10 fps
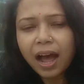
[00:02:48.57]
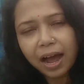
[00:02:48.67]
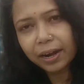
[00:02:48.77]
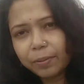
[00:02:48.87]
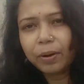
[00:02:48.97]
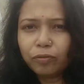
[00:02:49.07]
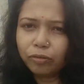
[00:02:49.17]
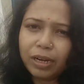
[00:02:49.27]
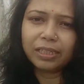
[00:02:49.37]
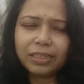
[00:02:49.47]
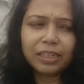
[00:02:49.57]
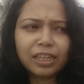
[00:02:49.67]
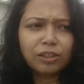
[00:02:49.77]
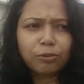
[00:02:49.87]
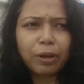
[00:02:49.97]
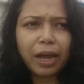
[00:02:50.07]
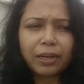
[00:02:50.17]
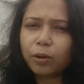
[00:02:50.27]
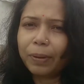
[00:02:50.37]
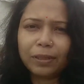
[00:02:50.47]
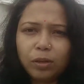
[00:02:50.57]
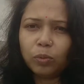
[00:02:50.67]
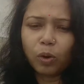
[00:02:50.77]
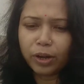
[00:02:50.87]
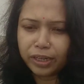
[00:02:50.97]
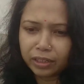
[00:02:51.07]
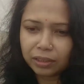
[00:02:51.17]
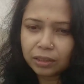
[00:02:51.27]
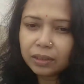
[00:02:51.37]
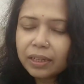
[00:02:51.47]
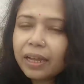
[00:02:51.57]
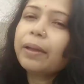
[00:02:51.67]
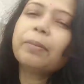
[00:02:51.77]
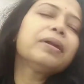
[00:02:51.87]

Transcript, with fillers: আগের বারও ফুলে এসছে কিন্তু একটাও পাতিলেবু হয়নি এবার